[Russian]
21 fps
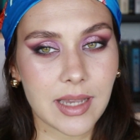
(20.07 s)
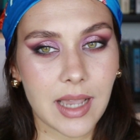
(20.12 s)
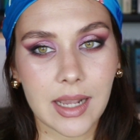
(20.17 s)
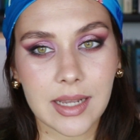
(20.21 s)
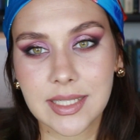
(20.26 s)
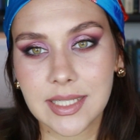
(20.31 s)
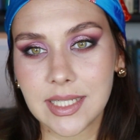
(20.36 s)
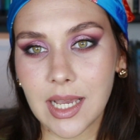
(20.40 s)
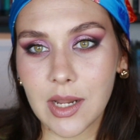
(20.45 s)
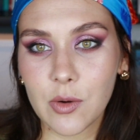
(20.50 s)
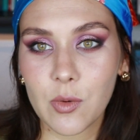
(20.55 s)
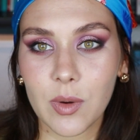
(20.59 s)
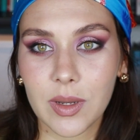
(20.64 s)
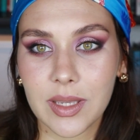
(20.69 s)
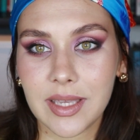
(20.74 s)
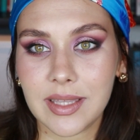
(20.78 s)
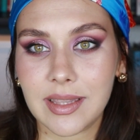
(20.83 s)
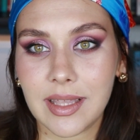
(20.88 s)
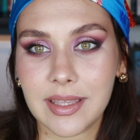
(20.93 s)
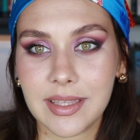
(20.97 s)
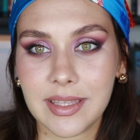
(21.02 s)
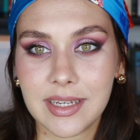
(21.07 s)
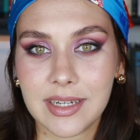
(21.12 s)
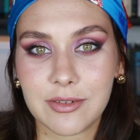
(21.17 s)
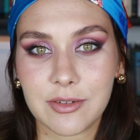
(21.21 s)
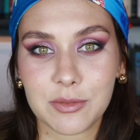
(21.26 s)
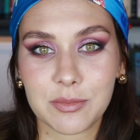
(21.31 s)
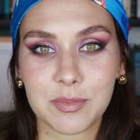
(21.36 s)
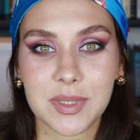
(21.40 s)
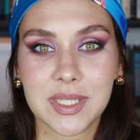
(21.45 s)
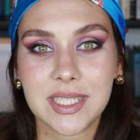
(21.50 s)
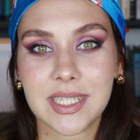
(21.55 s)
как сороки на них
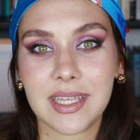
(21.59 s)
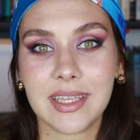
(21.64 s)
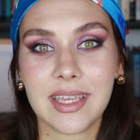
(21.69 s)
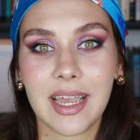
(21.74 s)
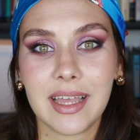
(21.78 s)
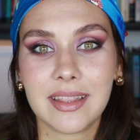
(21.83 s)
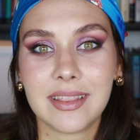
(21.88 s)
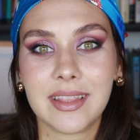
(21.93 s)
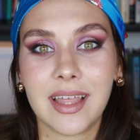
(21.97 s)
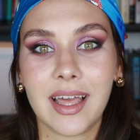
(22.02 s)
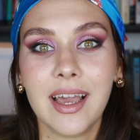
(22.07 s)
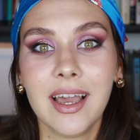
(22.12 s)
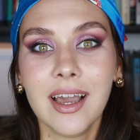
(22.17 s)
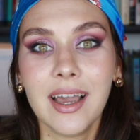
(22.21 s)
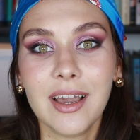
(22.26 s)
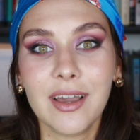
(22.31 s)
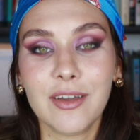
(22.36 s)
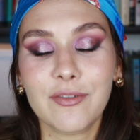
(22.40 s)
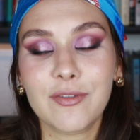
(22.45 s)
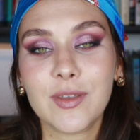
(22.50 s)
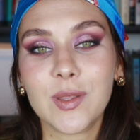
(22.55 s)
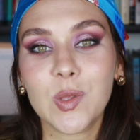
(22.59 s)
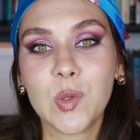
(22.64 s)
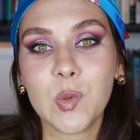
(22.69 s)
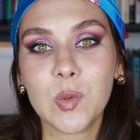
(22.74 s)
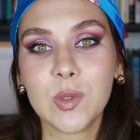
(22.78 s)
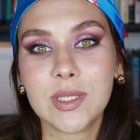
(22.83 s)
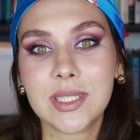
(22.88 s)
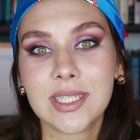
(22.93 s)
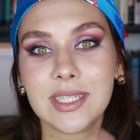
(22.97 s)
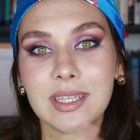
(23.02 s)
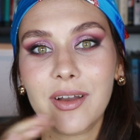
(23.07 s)
вот постоянно
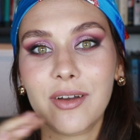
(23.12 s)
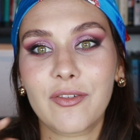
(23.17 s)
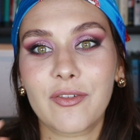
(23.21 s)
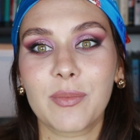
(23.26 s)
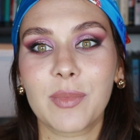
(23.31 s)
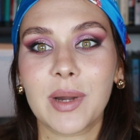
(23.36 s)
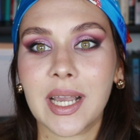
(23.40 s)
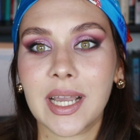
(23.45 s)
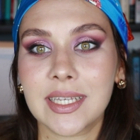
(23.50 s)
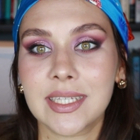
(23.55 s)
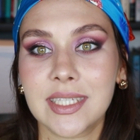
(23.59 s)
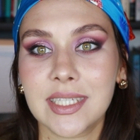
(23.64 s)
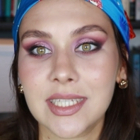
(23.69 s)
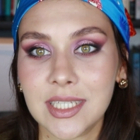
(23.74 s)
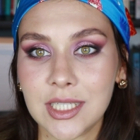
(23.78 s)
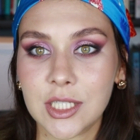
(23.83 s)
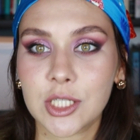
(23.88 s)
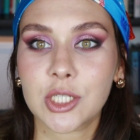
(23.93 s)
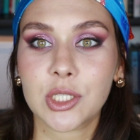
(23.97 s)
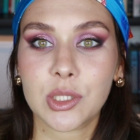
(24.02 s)
ведутся в магазине,